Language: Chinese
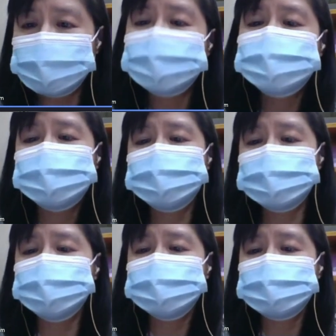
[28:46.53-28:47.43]
底发生了
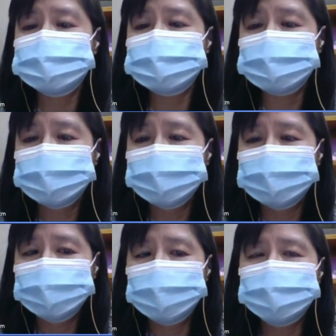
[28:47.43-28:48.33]
什么事情。
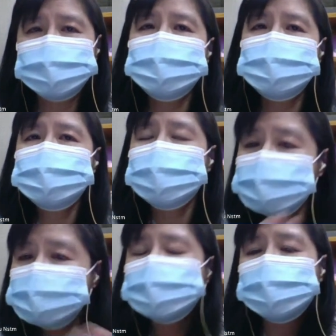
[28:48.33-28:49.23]
哦，这也是
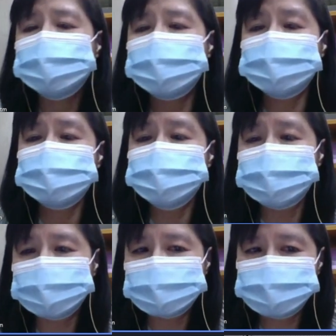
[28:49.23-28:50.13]
科技可以帮助
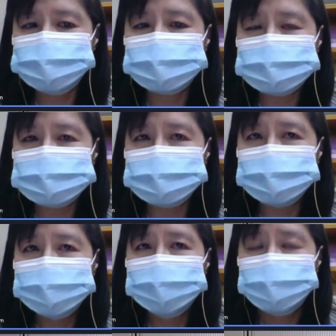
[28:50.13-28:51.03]
我们做的一件。
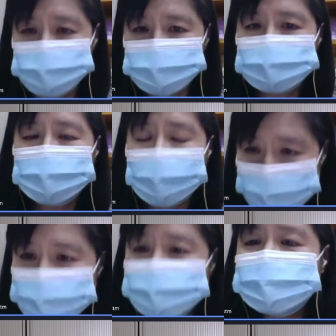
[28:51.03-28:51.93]
我觉得
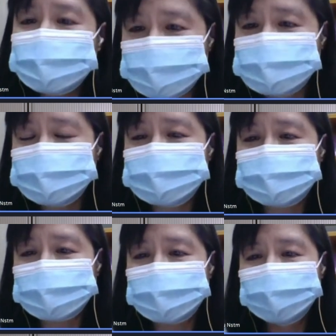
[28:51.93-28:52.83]
还可以的事
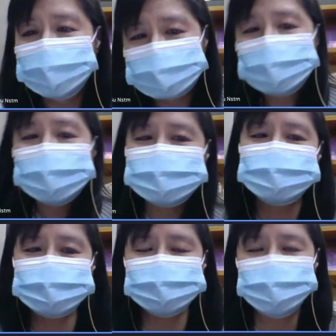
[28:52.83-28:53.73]
情啊，它还
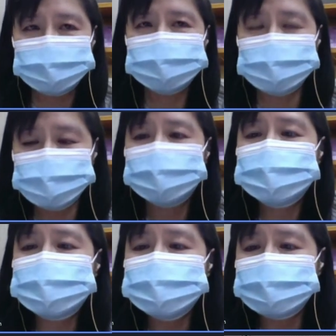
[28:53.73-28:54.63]
是有解决了
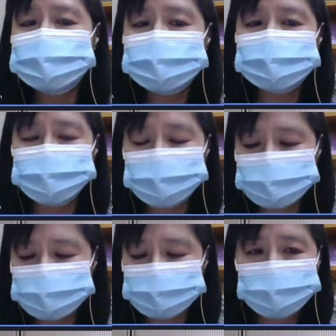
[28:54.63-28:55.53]
一些人类的
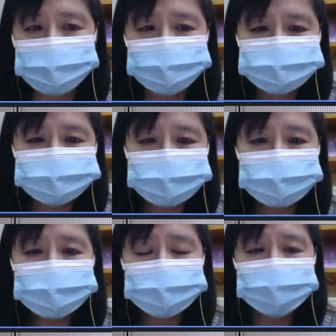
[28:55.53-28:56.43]
问题哈，
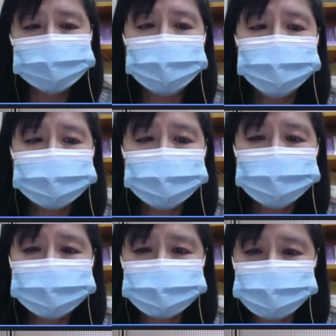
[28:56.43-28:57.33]
然后也可以
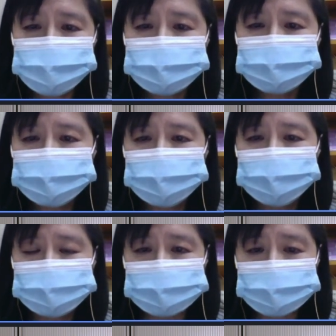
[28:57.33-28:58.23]
帮你算
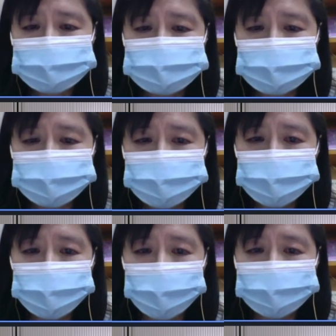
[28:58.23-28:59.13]
哪一个展
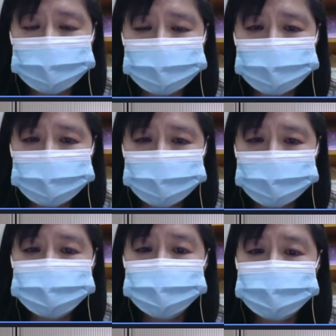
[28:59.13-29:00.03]
品玩
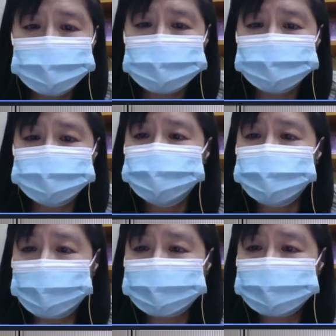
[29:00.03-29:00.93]
民众最常去
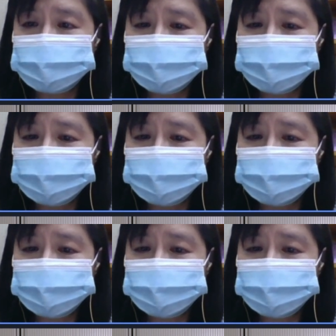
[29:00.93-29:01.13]
玩